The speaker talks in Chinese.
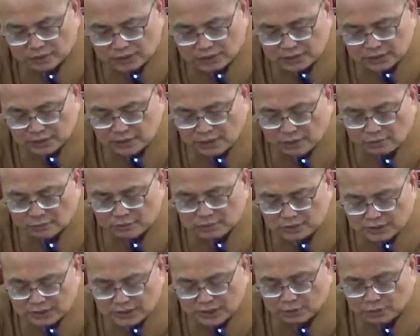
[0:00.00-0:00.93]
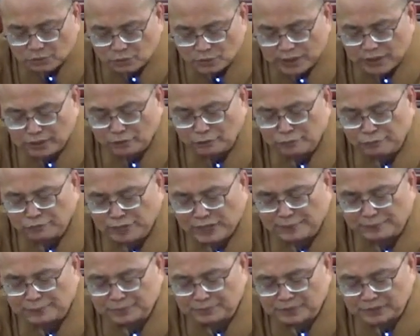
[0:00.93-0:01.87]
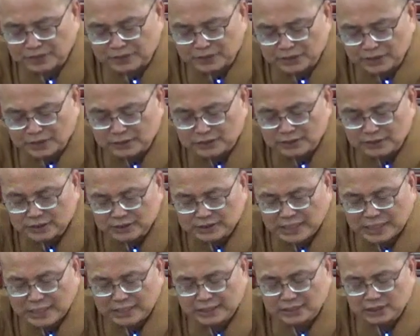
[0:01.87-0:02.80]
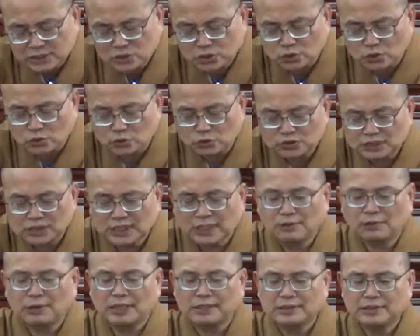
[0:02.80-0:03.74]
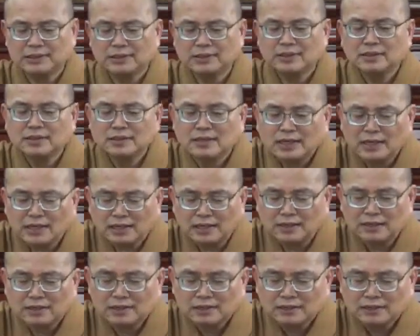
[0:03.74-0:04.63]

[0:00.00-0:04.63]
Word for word: 知道这唯有发菩提心，上求下化啊，